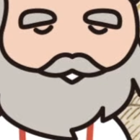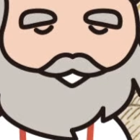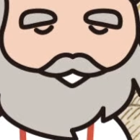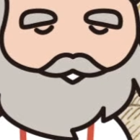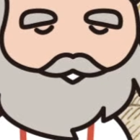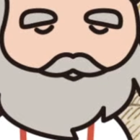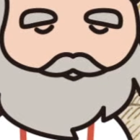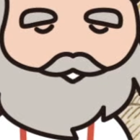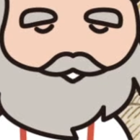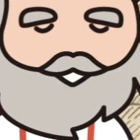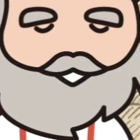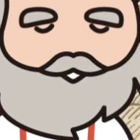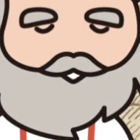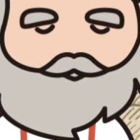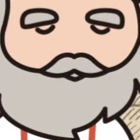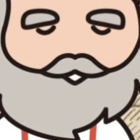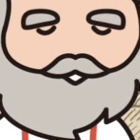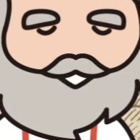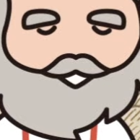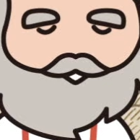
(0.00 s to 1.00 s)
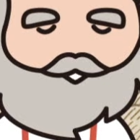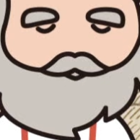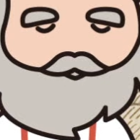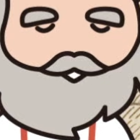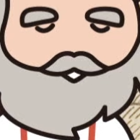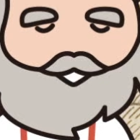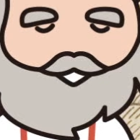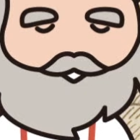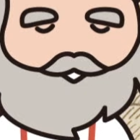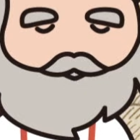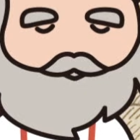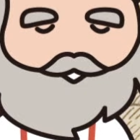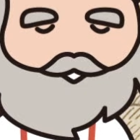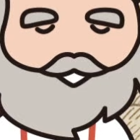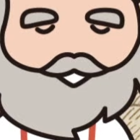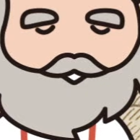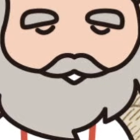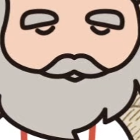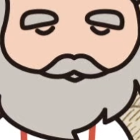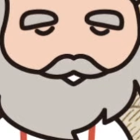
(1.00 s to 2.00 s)
ばや人が集まった時
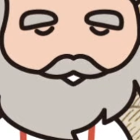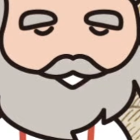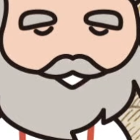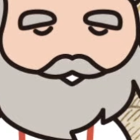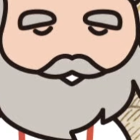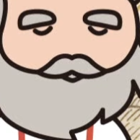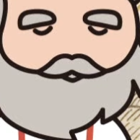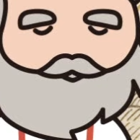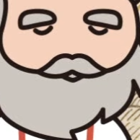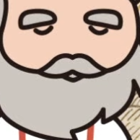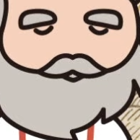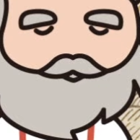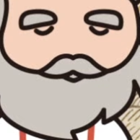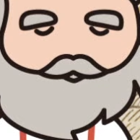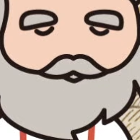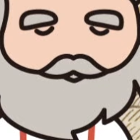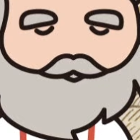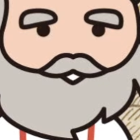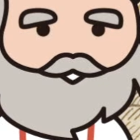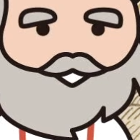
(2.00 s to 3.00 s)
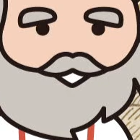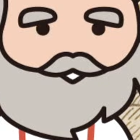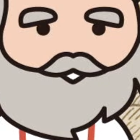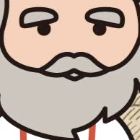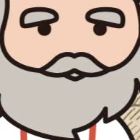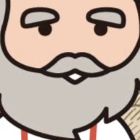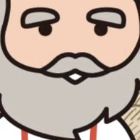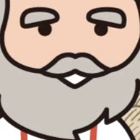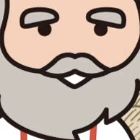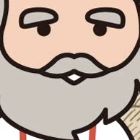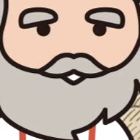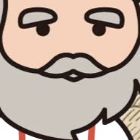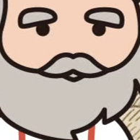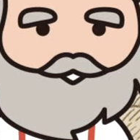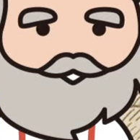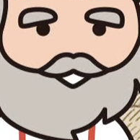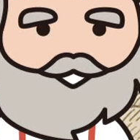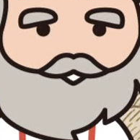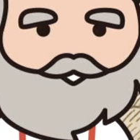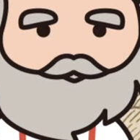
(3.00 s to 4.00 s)
に語りそれを聞いた
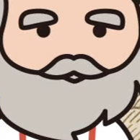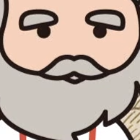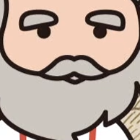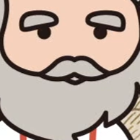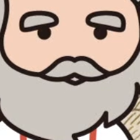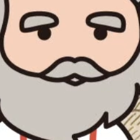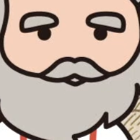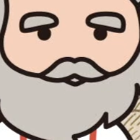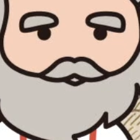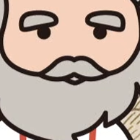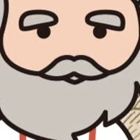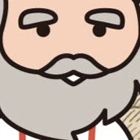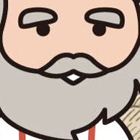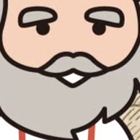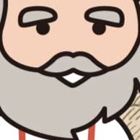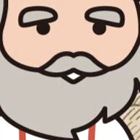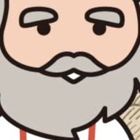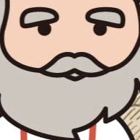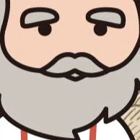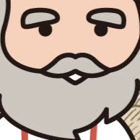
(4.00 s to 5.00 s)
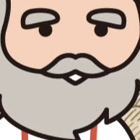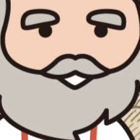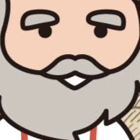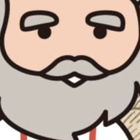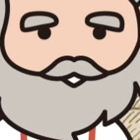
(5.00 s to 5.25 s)
者がさらに